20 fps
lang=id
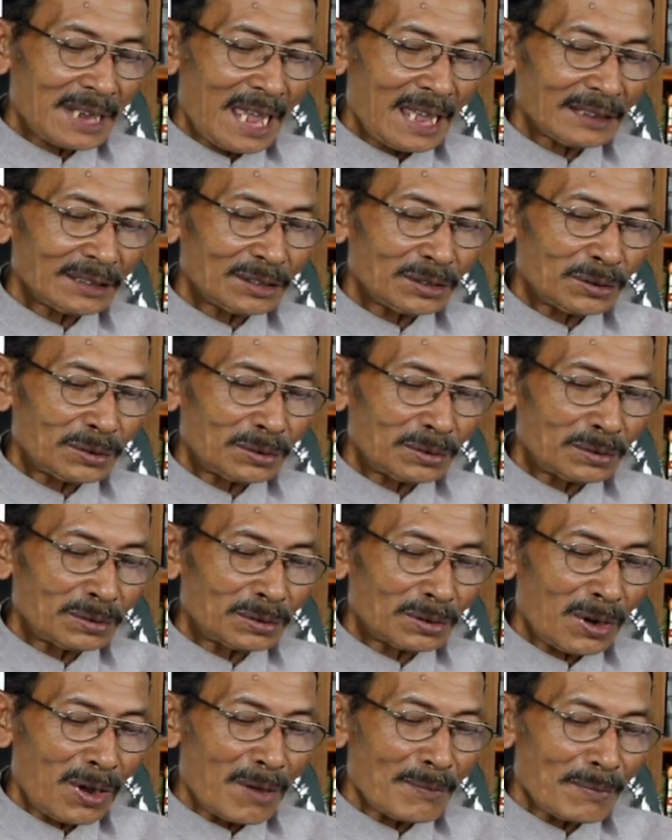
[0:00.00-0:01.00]

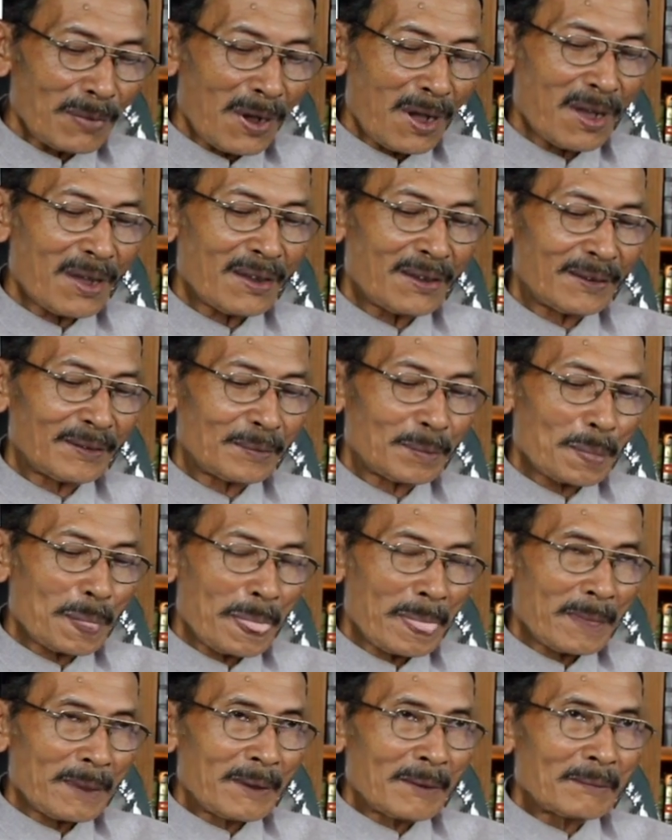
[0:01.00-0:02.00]
satu kelompok
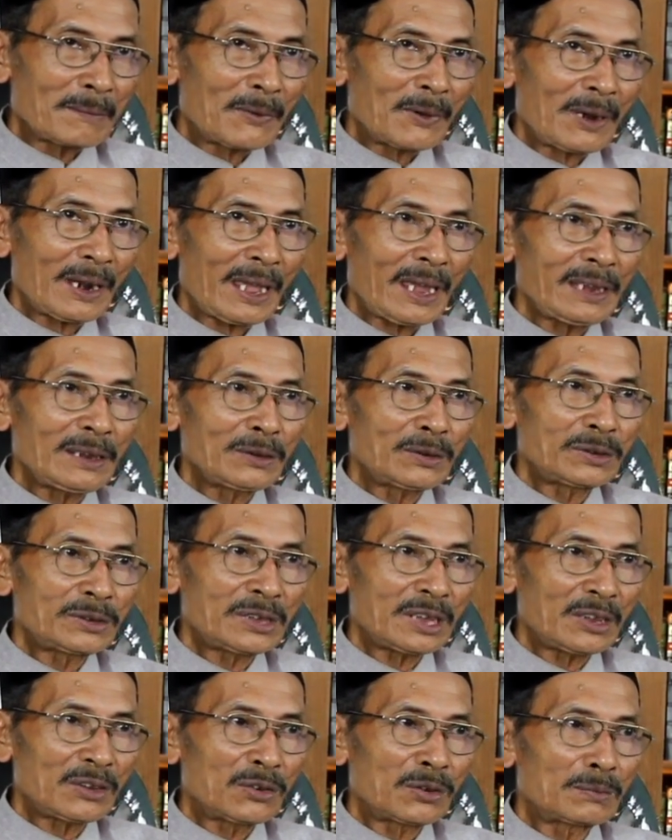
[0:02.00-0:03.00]
mulai
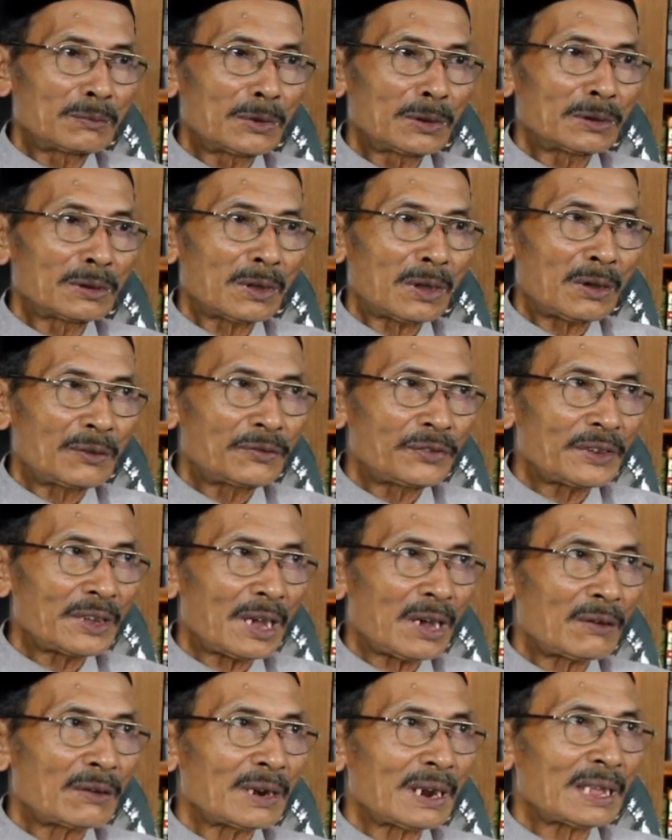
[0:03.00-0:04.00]
yusikumullahu
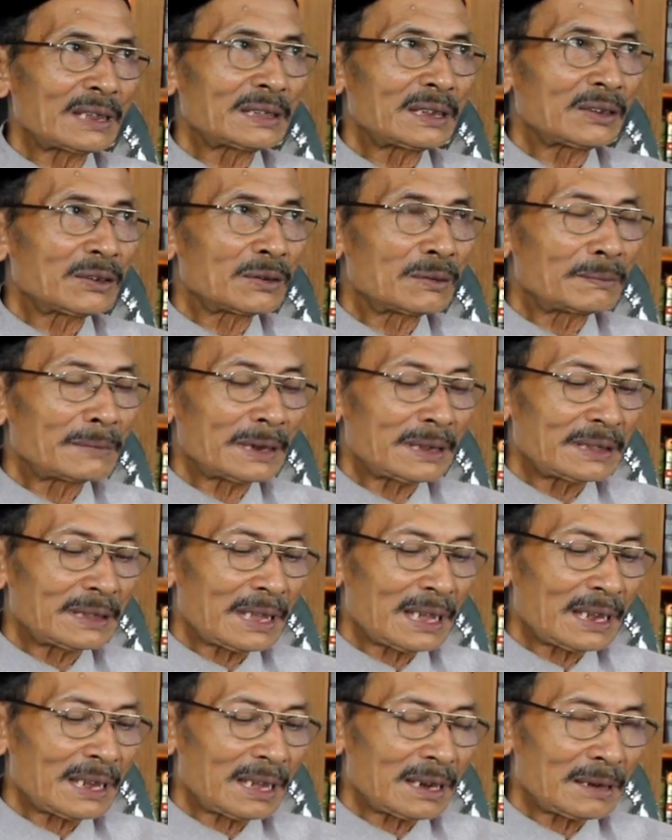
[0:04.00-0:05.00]
fi auladikum
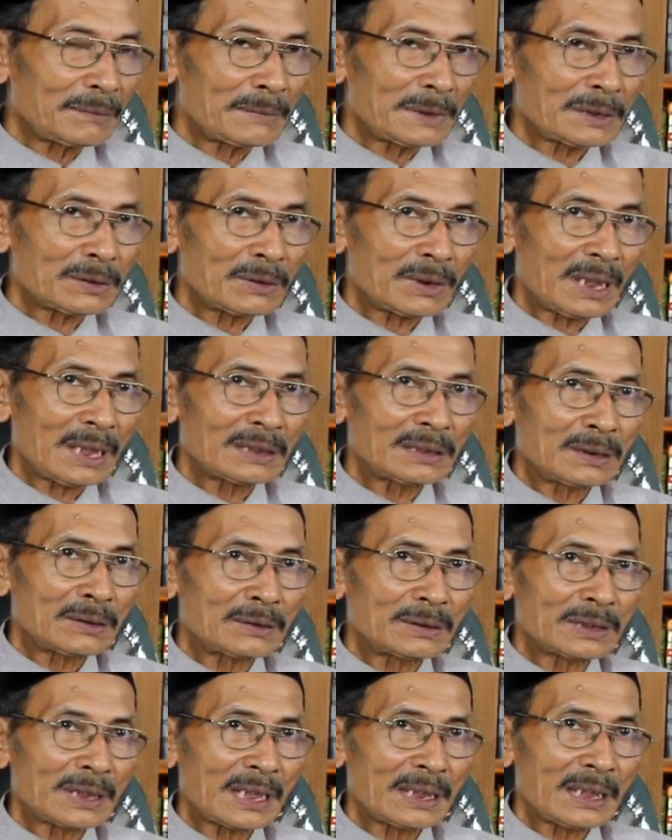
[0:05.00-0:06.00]
lidzakari mislu hadi